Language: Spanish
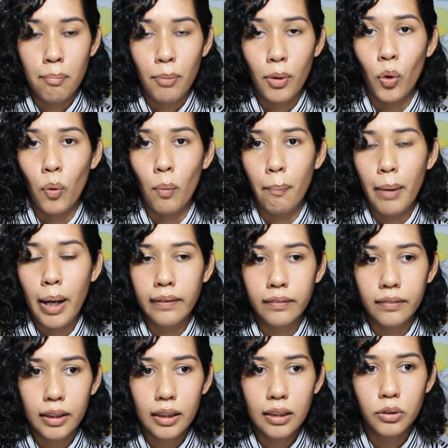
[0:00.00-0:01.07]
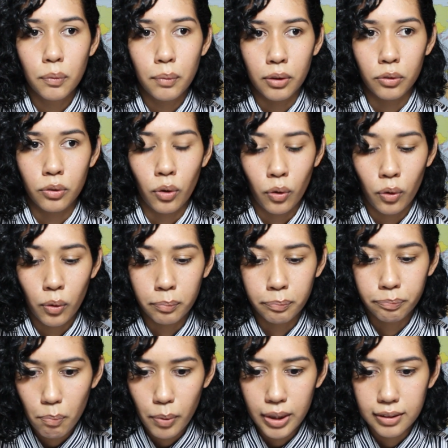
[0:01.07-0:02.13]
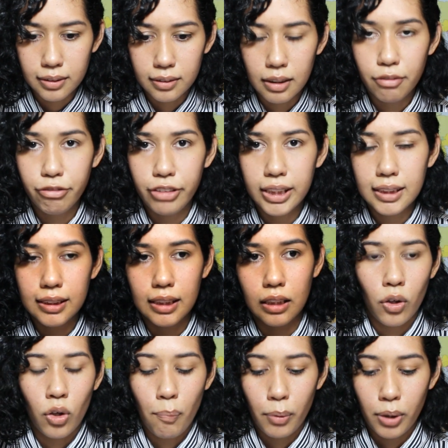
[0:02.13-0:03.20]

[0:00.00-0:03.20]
preocupante y sobre todo pues difícil, ¿no?